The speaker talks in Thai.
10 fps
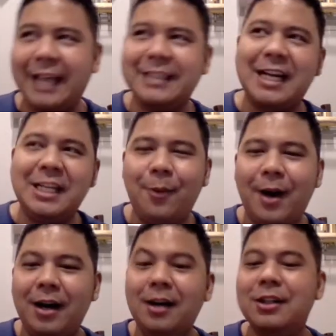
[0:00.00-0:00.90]
จากที่ว่า
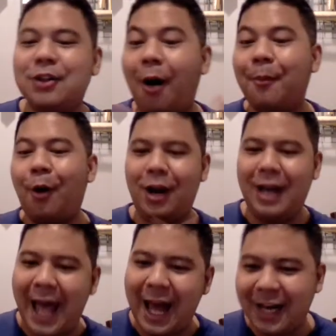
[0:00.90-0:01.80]
เออทอมฮอล
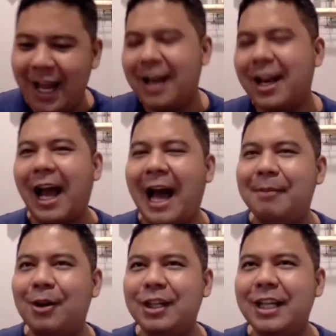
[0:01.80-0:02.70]
แลนด์เล่นนะครับ
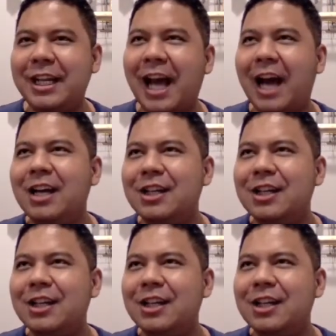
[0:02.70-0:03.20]
แล้วทีนี้เนี่ย